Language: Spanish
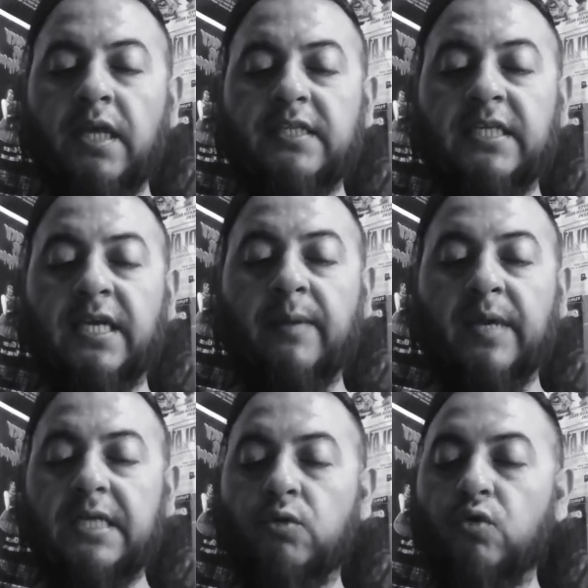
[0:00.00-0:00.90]
y sin que
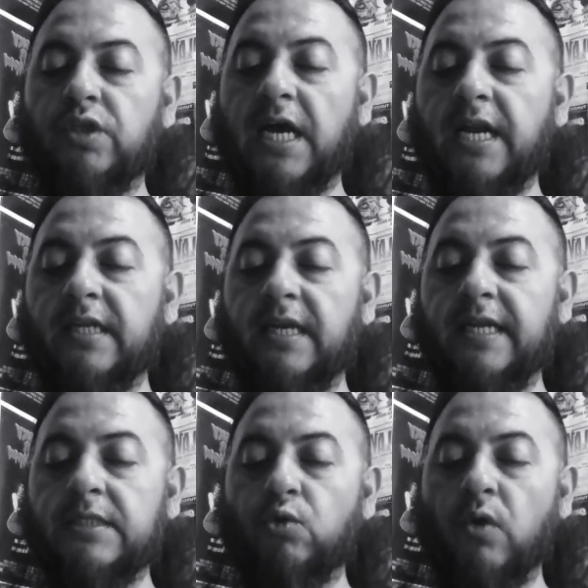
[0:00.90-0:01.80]
me escucharan en
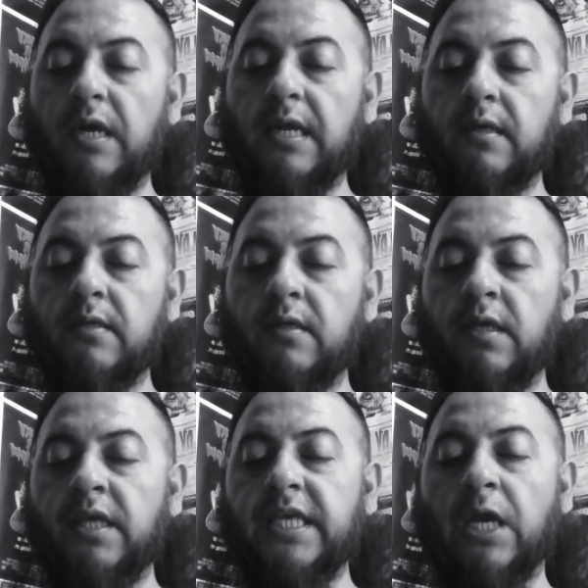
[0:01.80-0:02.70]
la escuela
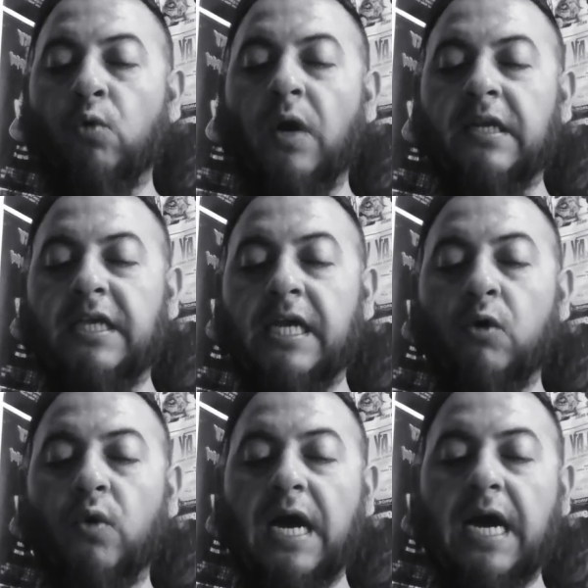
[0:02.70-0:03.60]
y en cualquier
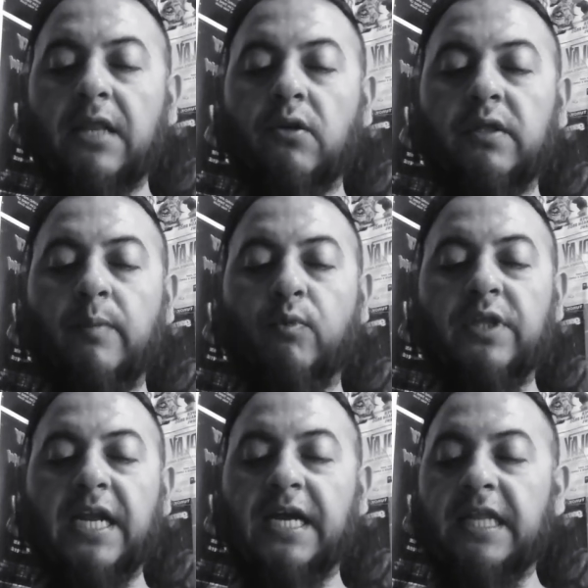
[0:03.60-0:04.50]
lugar donde
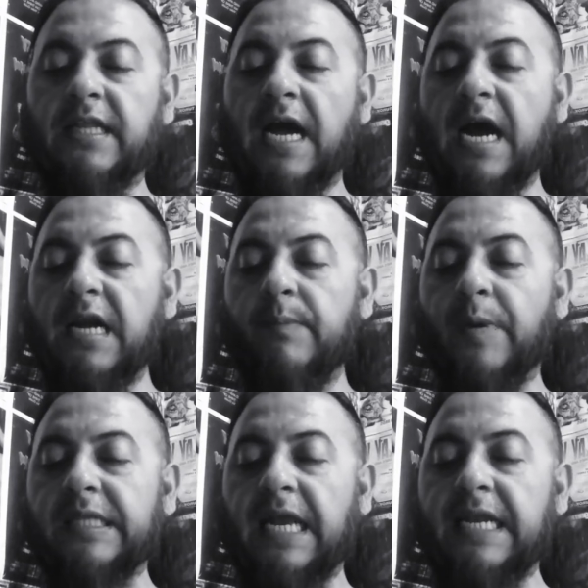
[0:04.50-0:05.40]
pudiera gritar y
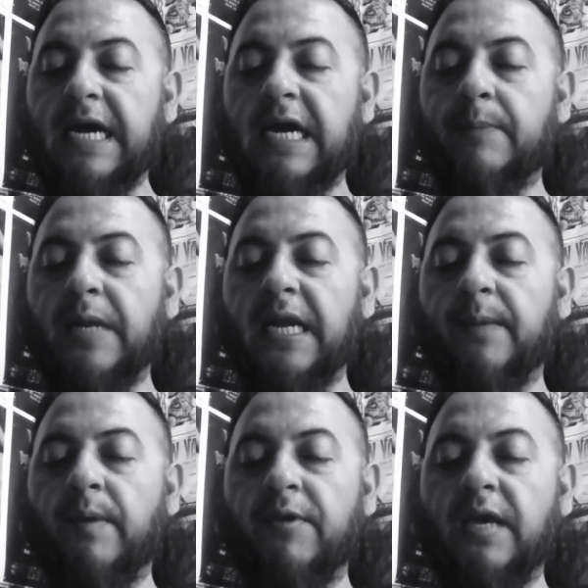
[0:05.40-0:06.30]
patalear para que
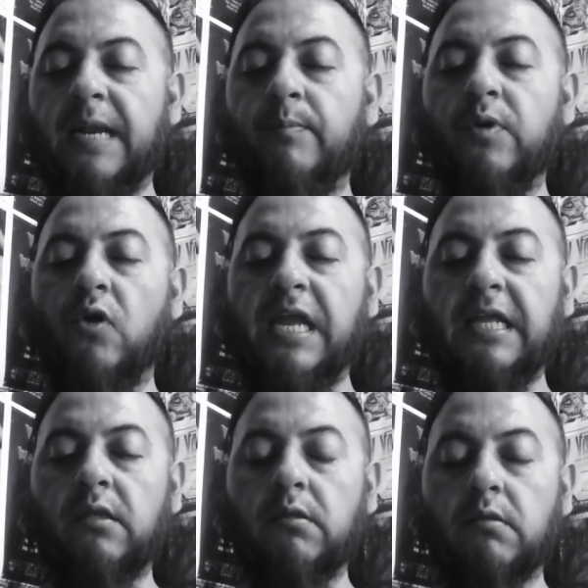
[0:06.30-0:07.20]
me vieran
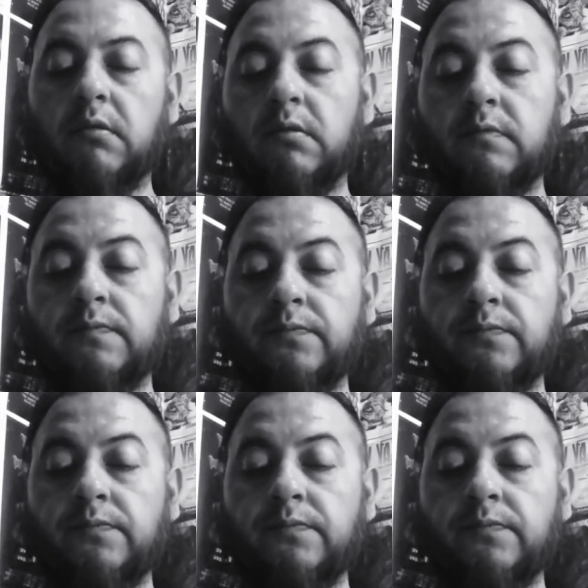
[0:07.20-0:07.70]
violento.